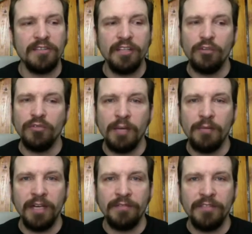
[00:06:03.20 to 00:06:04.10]
энергию на
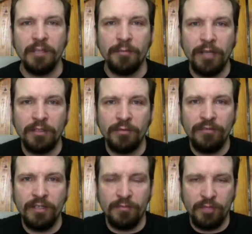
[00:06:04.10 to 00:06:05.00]
обогрев тела, поэтому
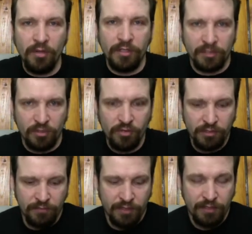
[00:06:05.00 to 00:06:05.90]
вы берете,
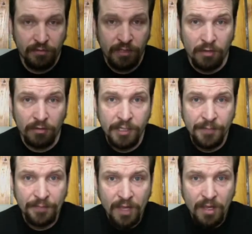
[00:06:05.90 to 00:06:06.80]
съеживаетесь вот так вот, да,
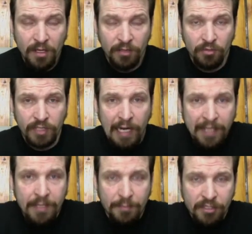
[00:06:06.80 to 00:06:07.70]
то есть
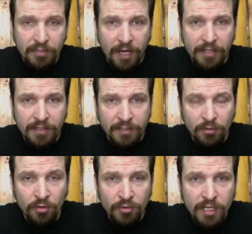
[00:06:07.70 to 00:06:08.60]
колени поджимаете к
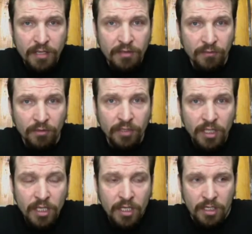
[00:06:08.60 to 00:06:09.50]
себе груди, вот,
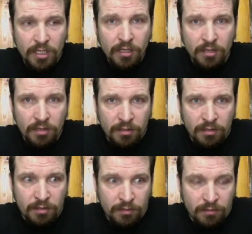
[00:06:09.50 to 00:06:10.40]
и э,
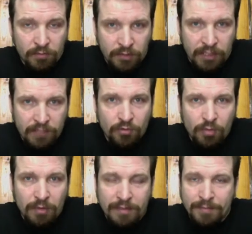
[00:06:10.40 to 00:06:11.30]
вот таким вот
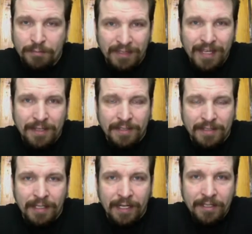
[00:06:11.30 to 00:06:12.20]
образом пытаетесь
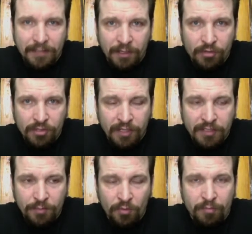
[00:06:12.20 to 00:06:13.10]
сохранить, короче говоря,
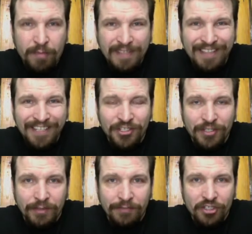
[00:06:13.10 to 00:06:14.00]
тепло без
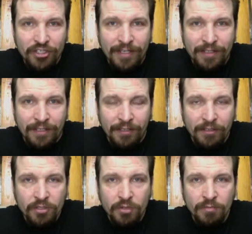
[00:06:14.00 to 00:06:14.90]
лишних движений,
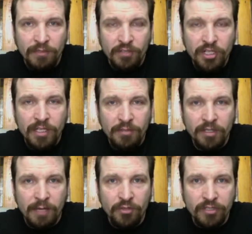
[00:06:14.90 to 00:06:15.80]
чтобы движений
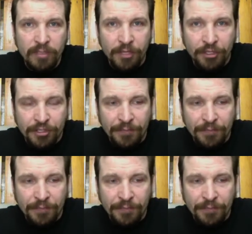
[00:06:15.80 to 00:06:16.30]
было как можно меньше